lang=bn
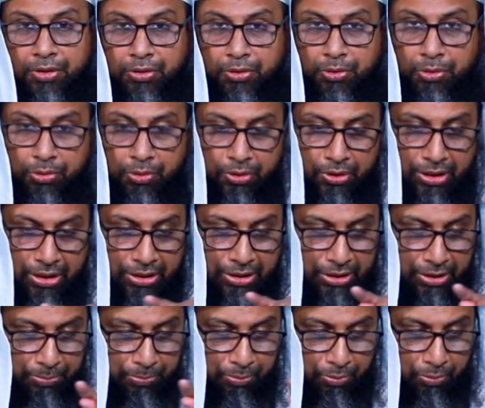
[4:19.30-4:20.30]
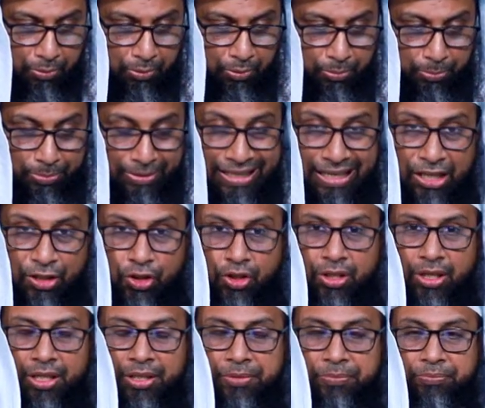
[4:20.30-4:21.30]
সূর্যের যে পুরো
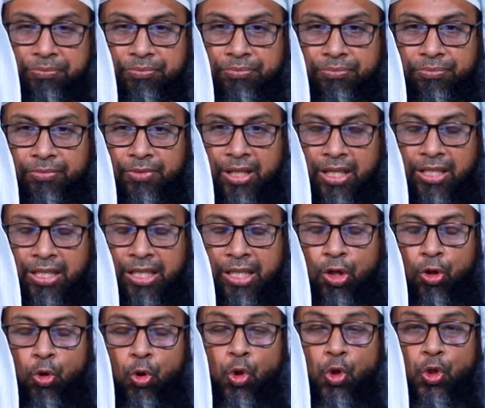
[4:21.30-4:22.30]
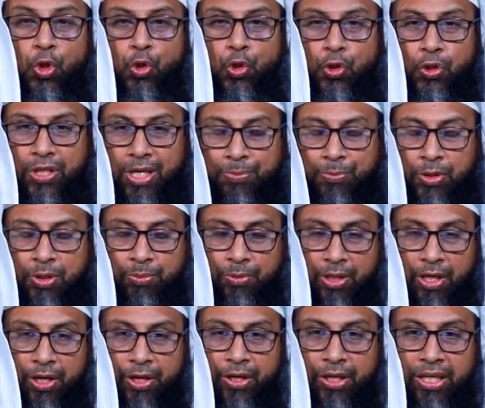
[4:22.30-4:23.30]
প্লেটটা এটাকে কোরসুর শামস
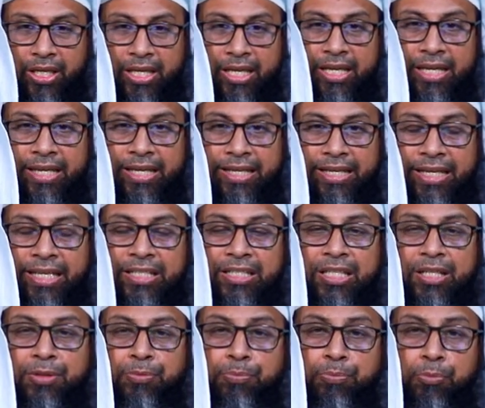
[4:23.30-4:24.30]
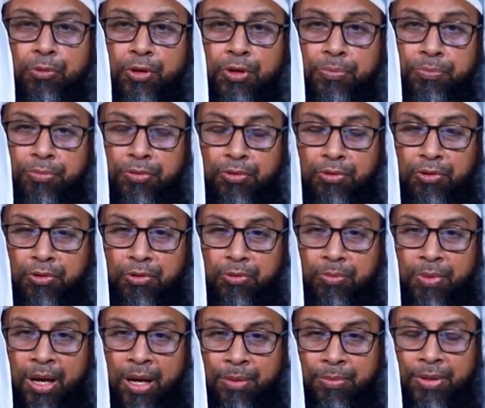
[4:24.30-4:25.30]
বলা হয় এটা
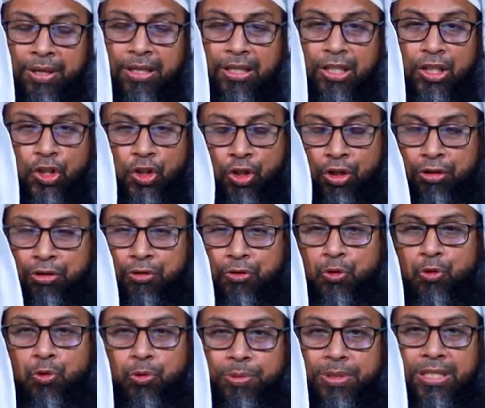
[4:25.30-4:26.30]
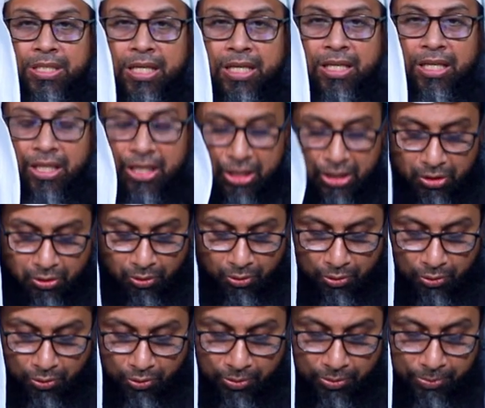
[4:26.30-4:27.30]
পরিপূর্ণভাবে যখন ডুবে যায়
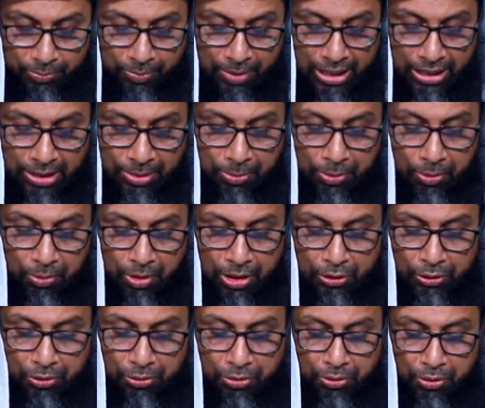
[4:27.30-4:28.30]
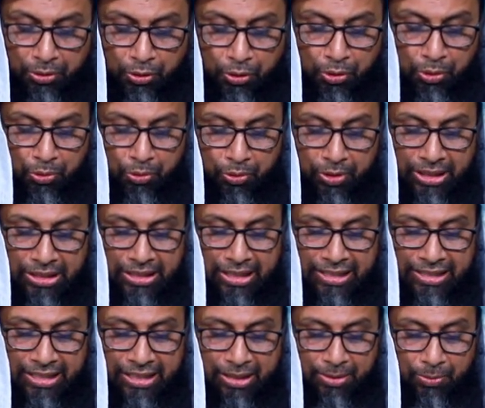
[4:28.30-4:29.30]
তখন মাগরীবের ওয়াক্ত শুরু হয়ে যায়
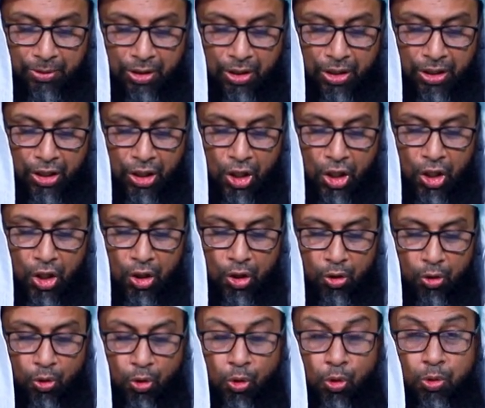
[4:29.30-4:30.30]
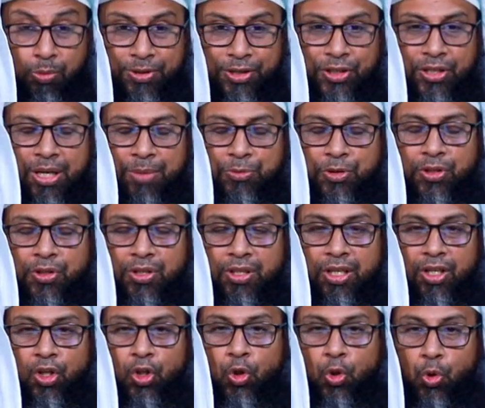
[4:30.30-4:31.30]
এটাকে বলা হয় গরুব শামস
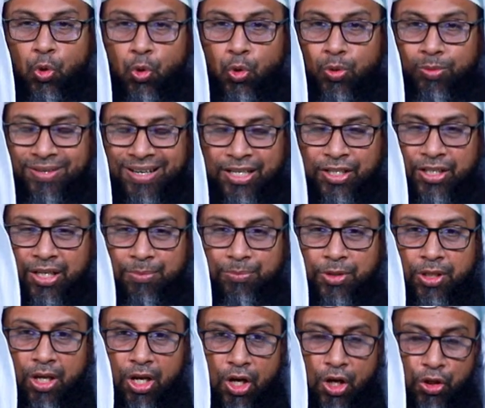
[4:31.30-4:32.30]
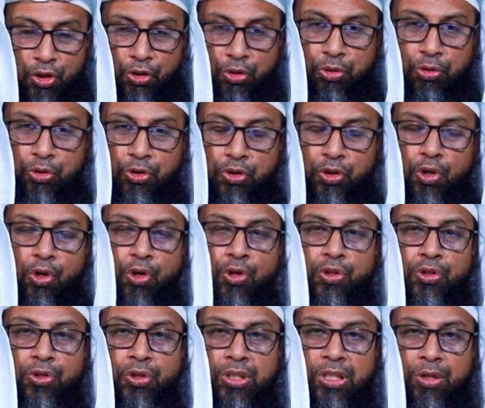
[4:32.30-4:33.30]
গরুব শামস সূর্য
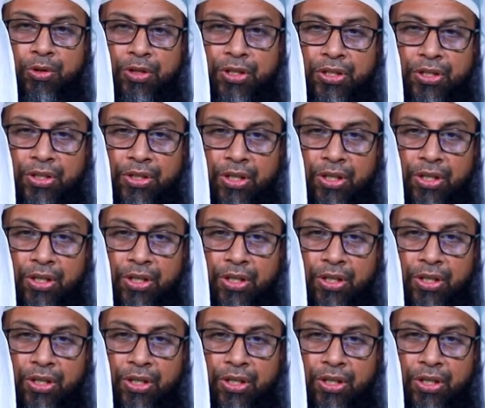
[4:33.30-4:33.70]
অস্ত যাওয়া